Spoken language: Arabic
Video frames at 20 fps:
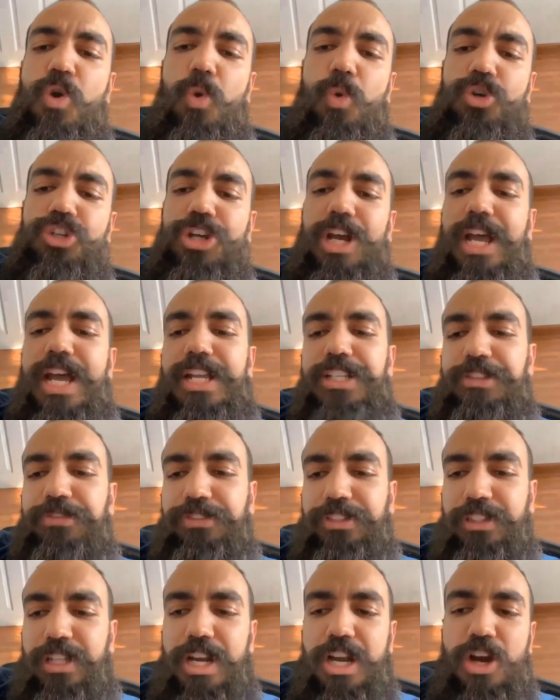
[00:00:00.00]
واش غادي في
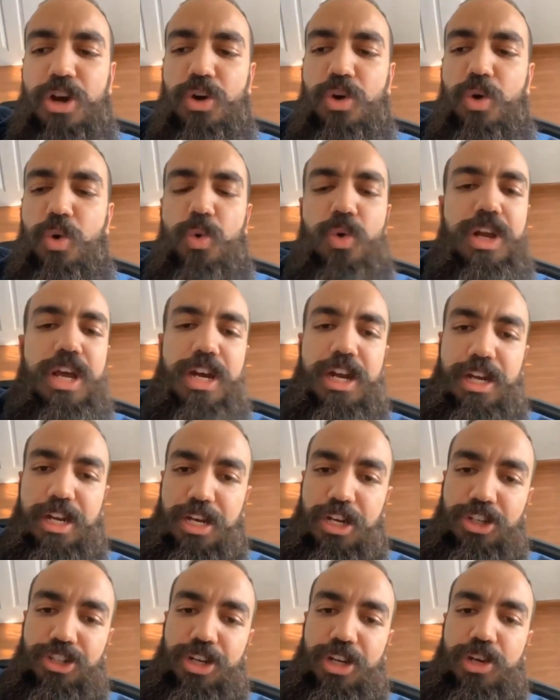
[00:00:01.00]
الطريق ولا راك
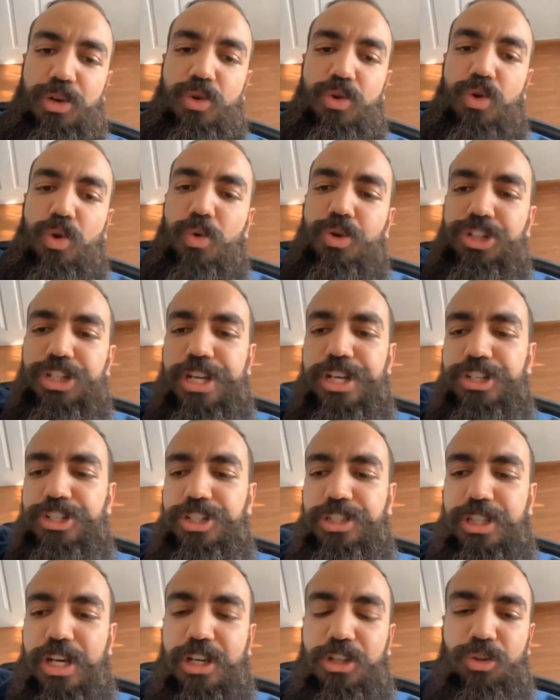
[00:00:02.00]
راجع للور واش كاين
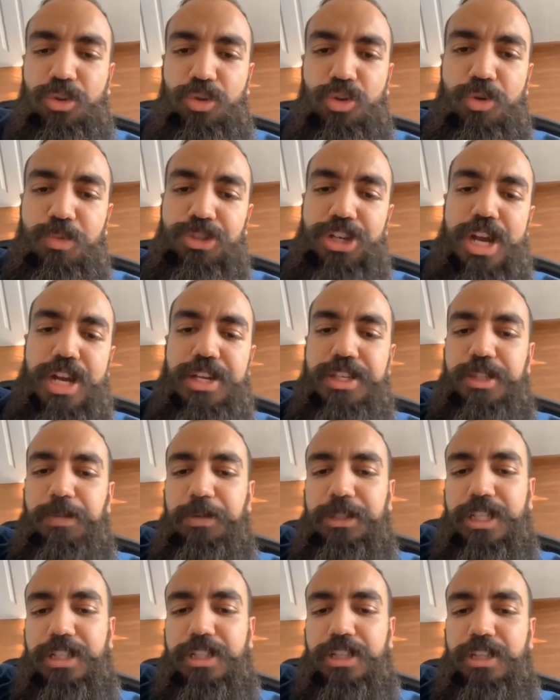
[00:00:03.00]
شي تقدم شحال
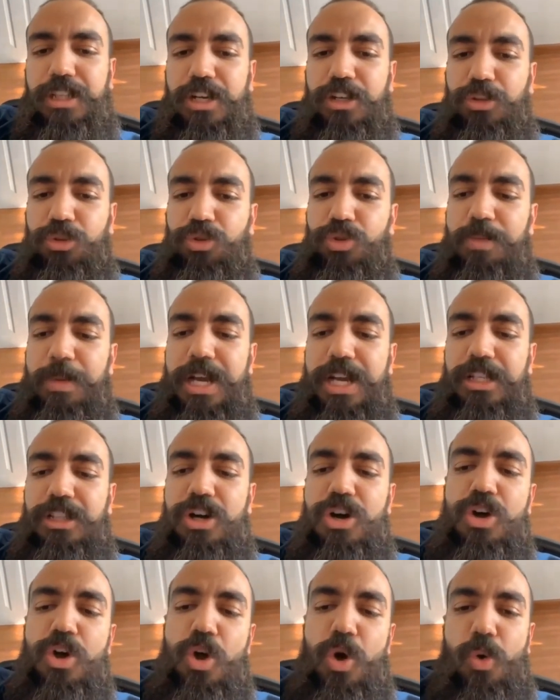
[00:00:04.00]
نسبه التقدم
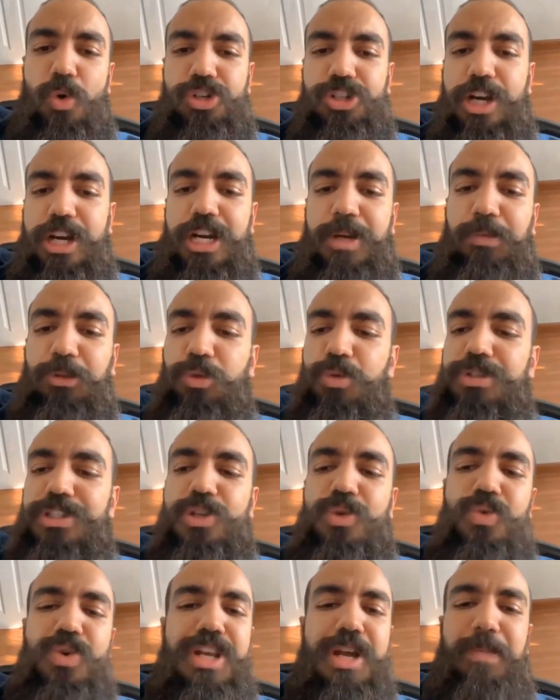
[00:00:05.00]
هذا واش قريب
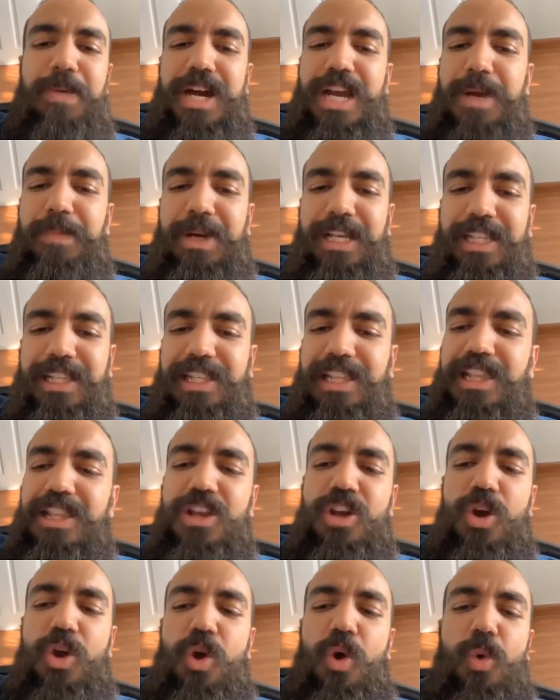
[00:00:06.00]
توصل ولا باقي معطل
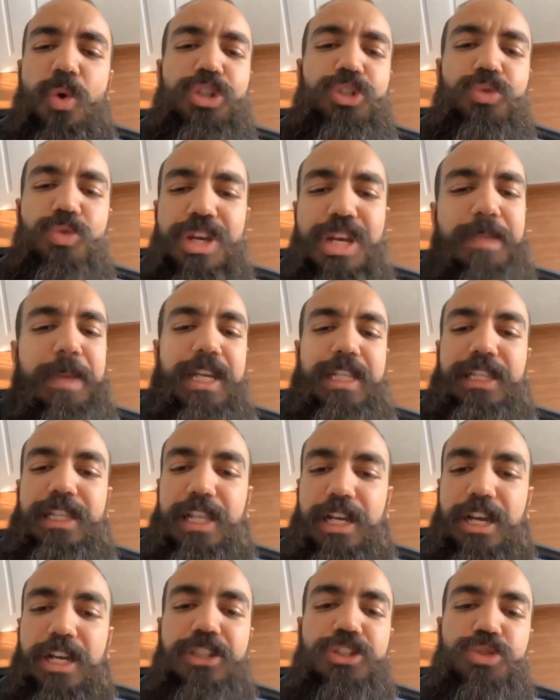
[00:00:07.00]
وشنو اللي
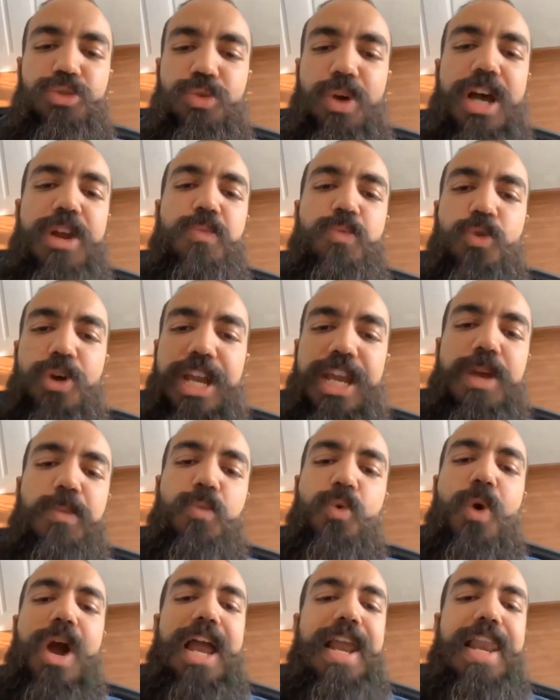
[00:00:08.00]
معطلك هذا السؤال
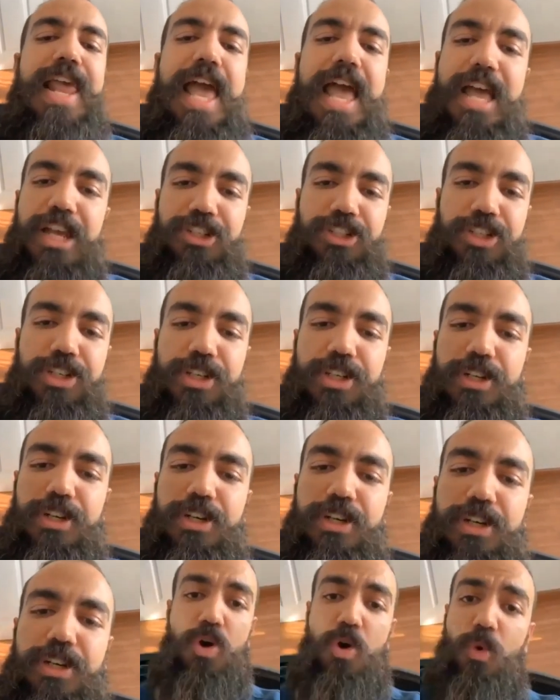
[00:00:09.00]
مهم وعلاش
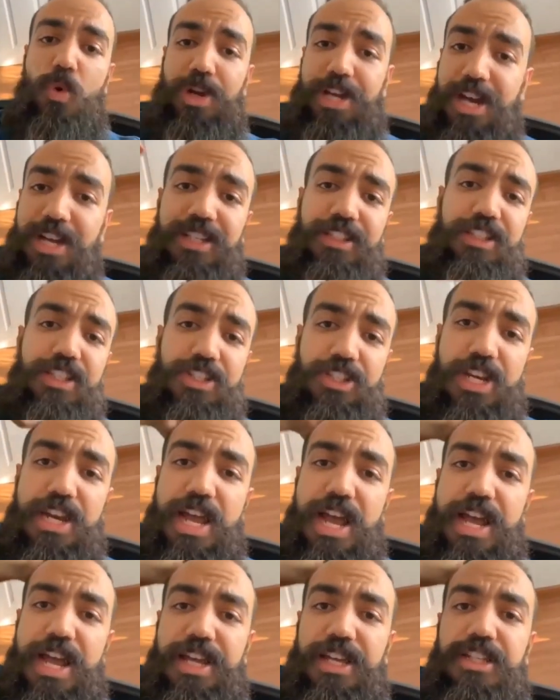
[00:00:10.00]
الكاليتي ديال
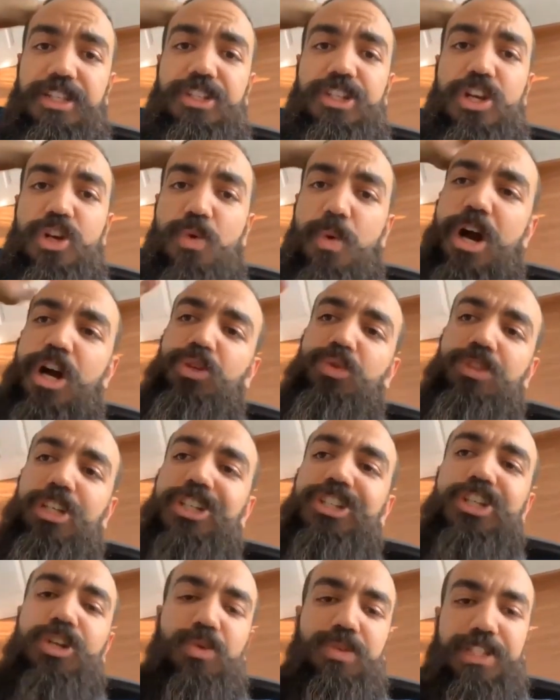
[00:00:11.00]
الحياه ديال الواحد
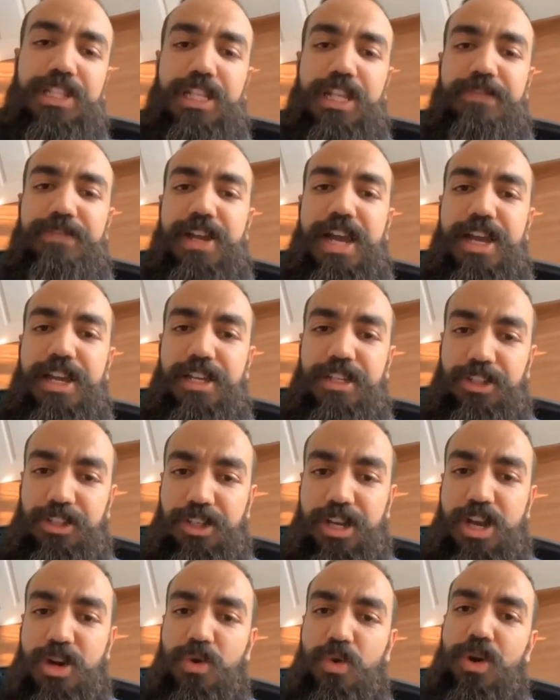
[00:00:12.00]
وداكشي اللي وصل ليه في الحياه
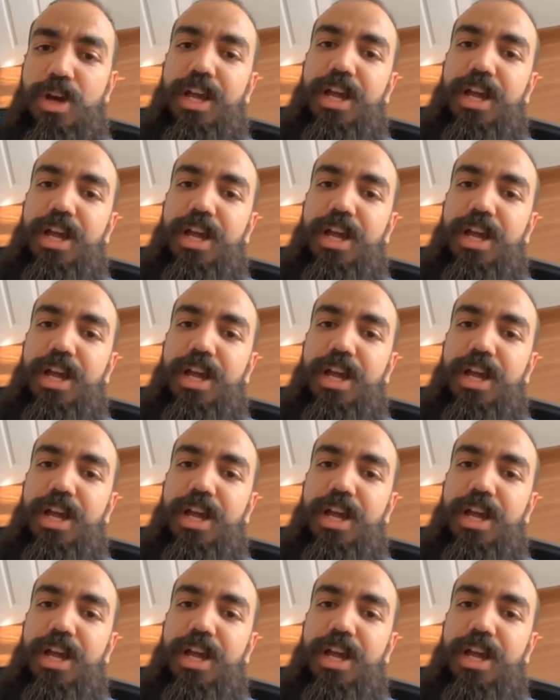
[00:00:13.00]
ديالو